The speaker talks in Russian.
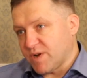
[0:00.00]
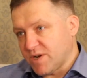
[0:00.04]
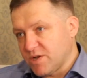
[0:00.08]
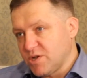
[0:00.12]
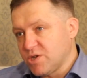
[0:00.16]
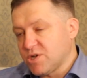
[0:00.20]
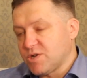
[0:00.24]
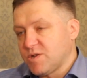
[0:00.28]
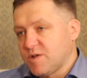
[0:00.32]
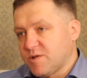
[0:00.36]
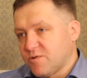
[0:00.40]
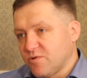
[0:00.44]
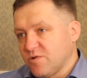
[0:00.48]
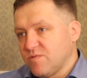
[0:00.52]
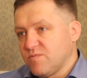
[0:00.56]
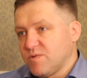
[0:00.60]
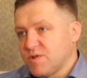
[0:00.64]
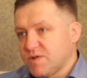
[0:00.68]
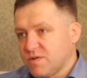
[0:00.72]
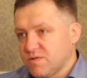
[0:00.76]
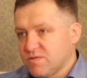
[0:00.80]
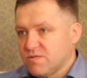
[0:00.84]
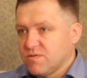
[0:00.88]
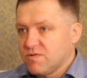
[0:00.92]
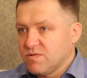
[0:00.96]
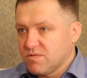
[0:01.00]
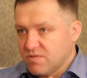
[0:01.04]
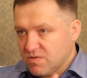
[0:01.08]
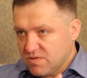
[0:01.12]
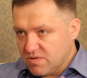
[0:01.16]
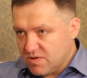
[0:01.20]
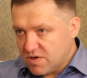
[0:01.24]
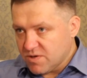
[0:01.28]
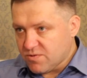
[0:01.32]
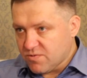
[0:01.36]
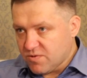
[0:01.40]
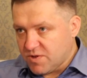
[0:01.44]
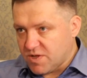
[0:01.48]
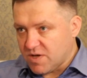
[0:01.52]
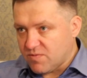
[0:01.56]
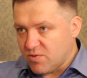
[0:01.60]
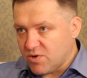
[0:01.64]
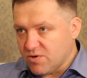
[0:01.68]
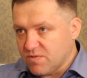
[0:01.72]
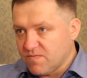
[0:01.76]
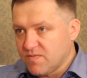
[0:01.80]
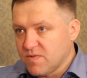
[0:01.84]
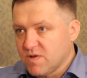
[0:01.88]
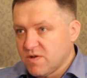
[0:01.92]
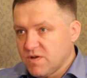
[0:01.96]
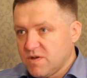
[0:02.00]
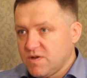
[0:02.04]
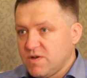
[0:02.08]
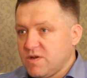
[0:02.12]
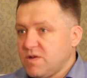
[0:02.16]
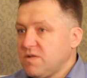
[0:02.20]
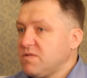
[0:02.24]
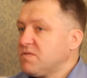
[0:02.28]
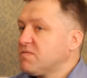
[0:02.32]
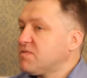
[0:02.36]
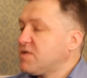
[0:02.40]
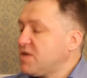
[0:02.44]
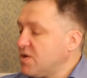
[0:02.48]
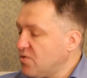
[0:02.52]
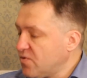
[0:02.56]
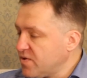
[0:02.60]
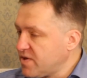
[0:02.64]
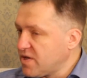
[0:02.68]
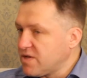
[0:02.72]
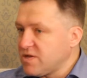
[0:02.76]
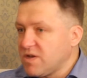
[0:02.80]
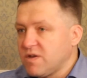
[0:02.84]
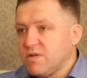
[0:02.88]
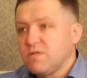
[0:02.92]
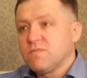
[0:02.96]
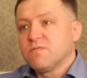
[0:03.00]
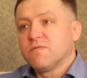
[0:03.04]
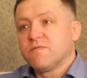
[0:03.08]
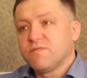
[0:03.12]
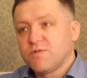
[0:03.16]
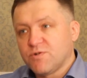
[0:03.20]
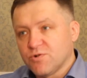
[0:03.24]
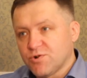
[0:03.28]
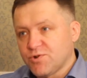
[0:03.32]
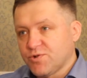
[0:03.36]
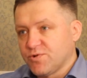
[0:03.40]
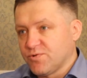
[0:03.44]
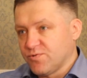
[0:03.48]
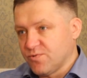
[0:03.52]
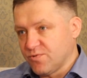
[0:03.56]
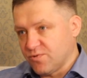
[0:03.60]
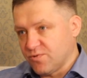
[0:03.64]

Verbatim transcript: по рыночной стоимости эту землю. И делать на ней все, что